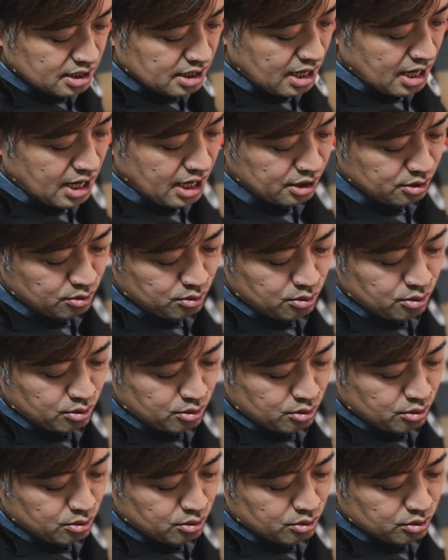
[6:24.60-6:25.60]

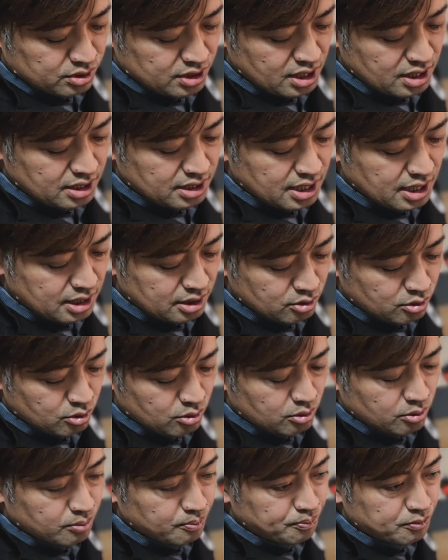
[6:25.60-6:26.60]
電源
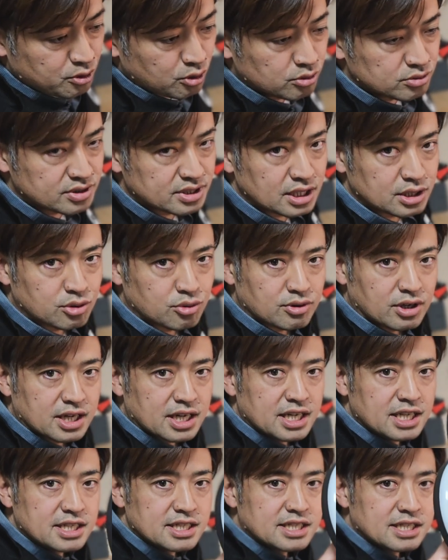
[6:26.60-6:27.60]
のコンセントとか
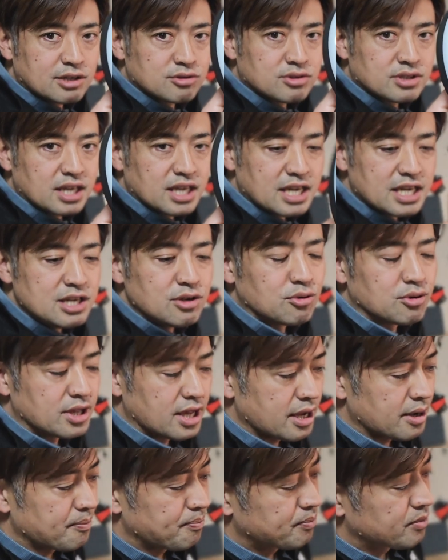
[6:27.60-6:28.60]
気にしなくていいの
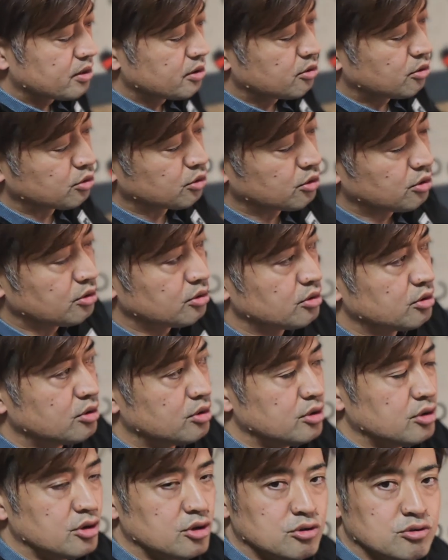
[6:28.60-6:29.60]
で、この
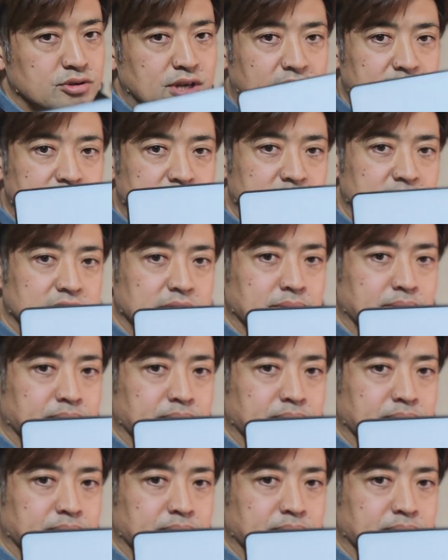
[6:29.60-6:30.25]
オランジ